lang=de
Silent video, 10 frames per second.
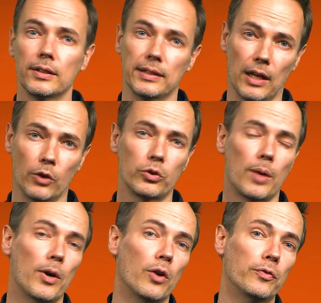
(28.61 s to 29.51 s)
genauso
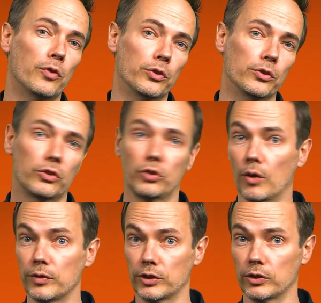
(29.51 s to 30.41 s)
aber auch von
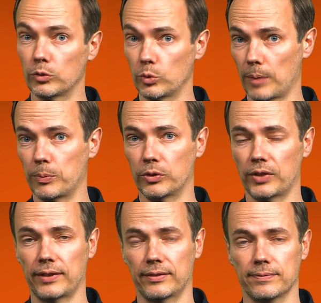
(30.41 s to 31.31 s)
Services oder
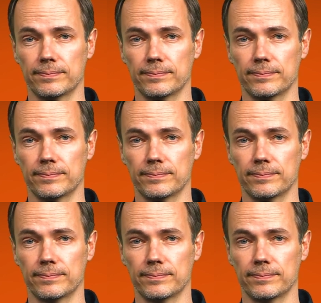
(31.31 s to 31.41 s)
Prozessen.